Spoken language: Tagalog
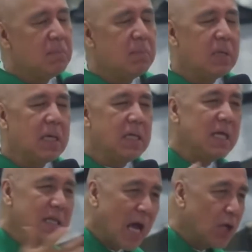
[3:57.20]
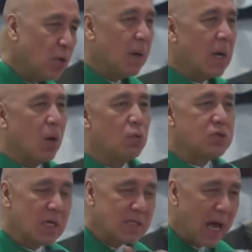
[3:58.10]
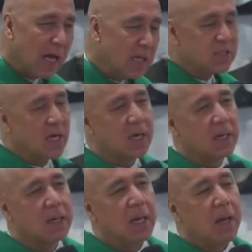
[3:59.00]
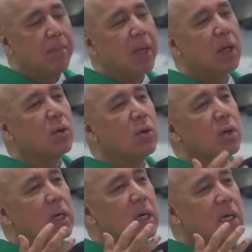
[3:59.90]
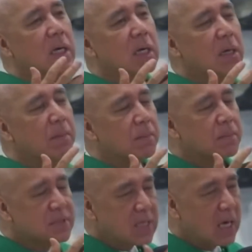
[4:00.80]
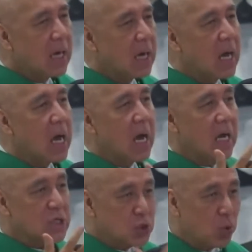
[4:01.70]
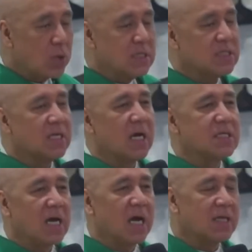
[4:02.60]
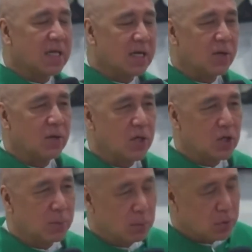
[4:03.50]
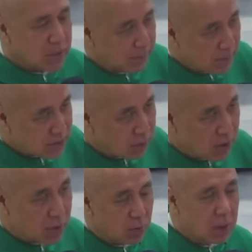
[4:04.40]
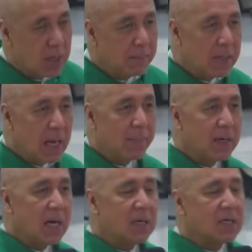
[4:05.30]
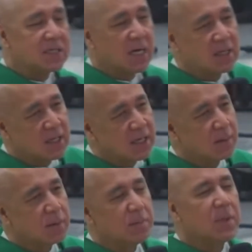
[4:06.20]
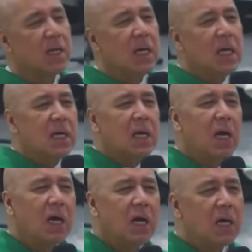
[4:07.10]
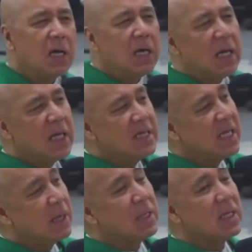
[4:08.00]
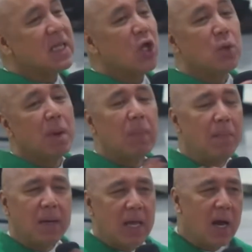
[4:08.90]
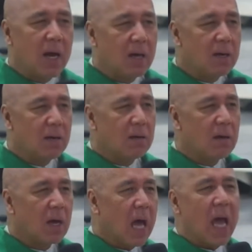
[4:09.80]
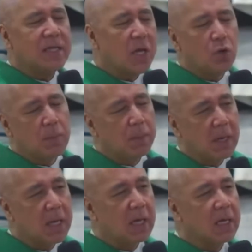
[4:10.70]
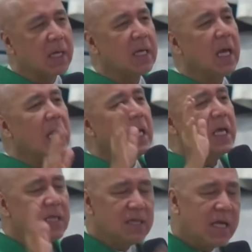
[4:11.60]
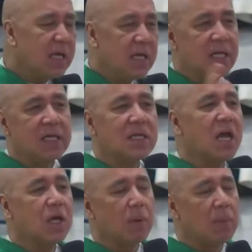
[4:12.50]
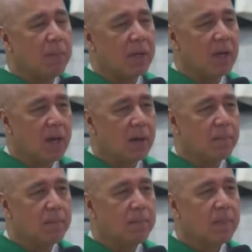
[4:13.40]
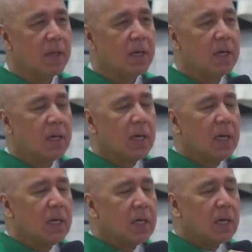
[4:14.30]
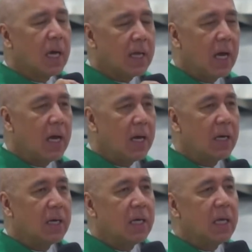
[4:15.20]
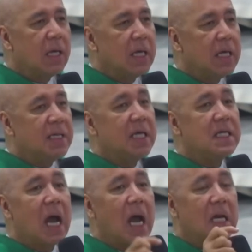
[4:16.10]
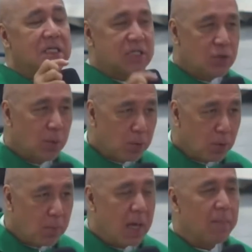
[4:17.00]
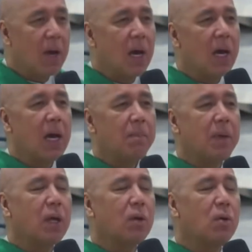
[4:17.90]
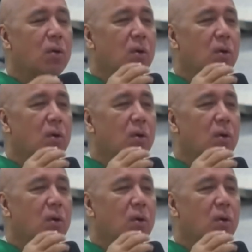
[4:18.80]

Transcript: hindi tayo makausa dahil dyan. Pero sa ang assurance nga sa atin ngayon, itong mabuting pastol na to, pinapaalala sa atin no, na hindi naman niya tayo pababayaan. Kahit ano man mangyaring, hinding hindi na tayo pababayaan. Kaya hindi niya aalisin yung problema, pero